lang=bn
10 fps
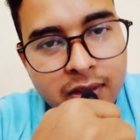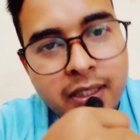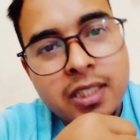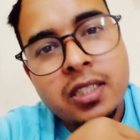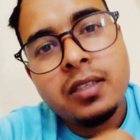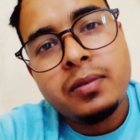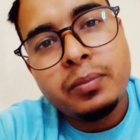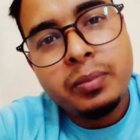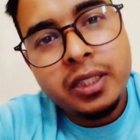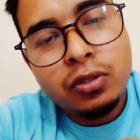দেশে
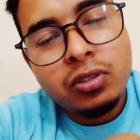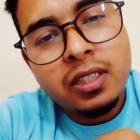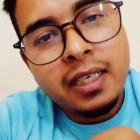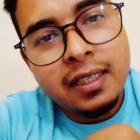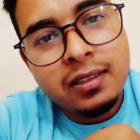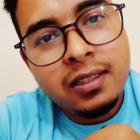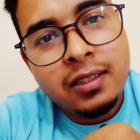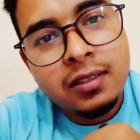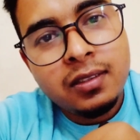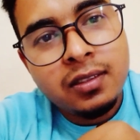বিদ্যুতের ঘাটতি
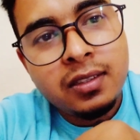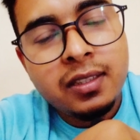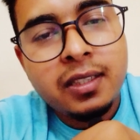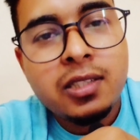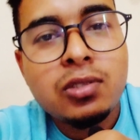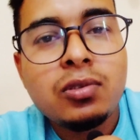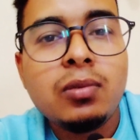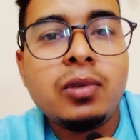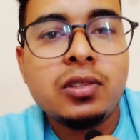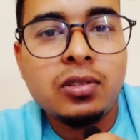
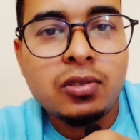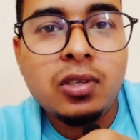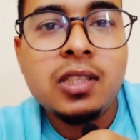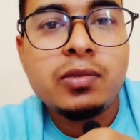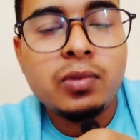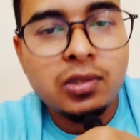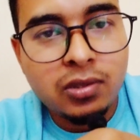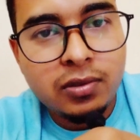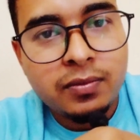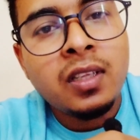স্কুল বন্ধ কলেজ
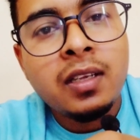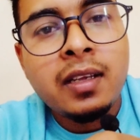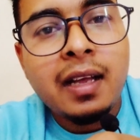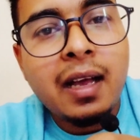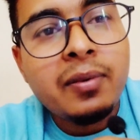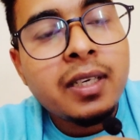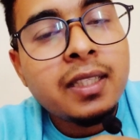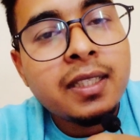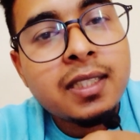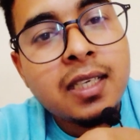বন্ধ আবার
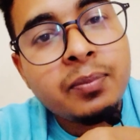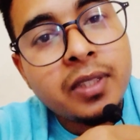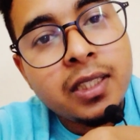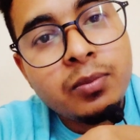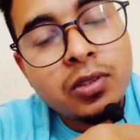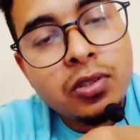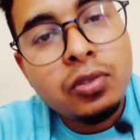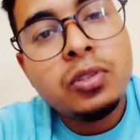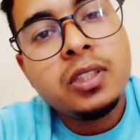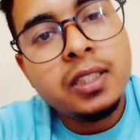এদিকে সাপ্তাহিক বন্ধ
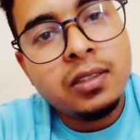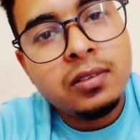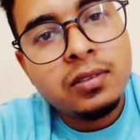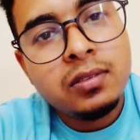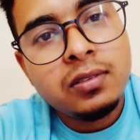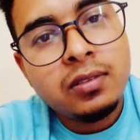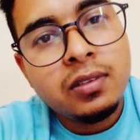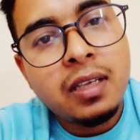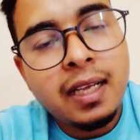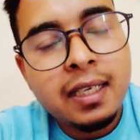দুই দিন
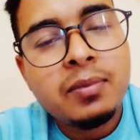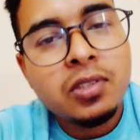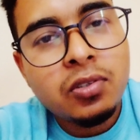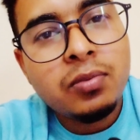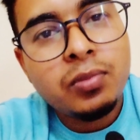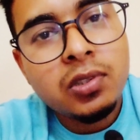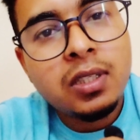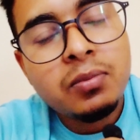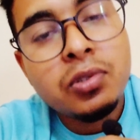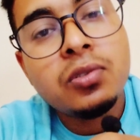আগে আমরা যখন
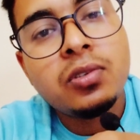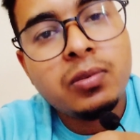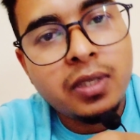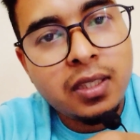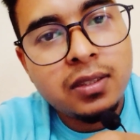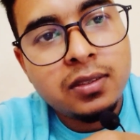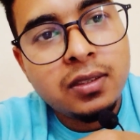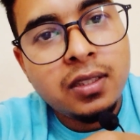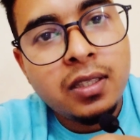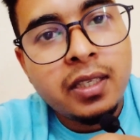পড়তাম শুক্রবার
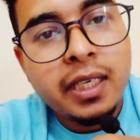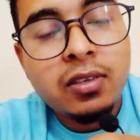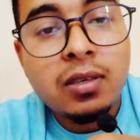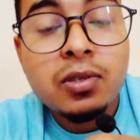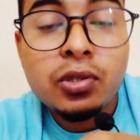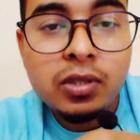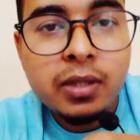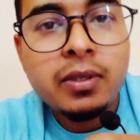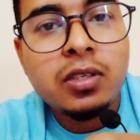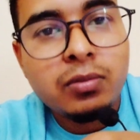এখন আমার
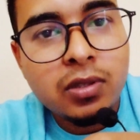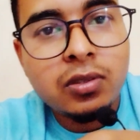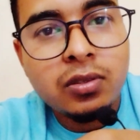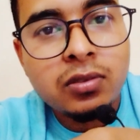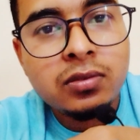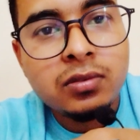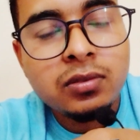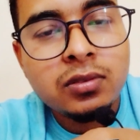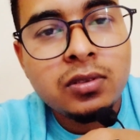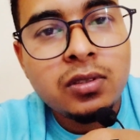শনিবারও বন্ধ
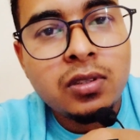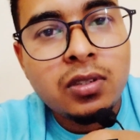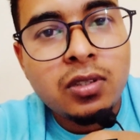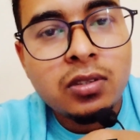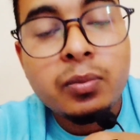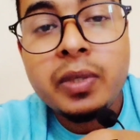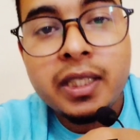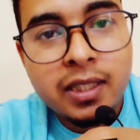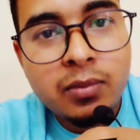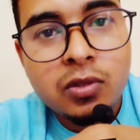তাহলে মানে ব্যাংকের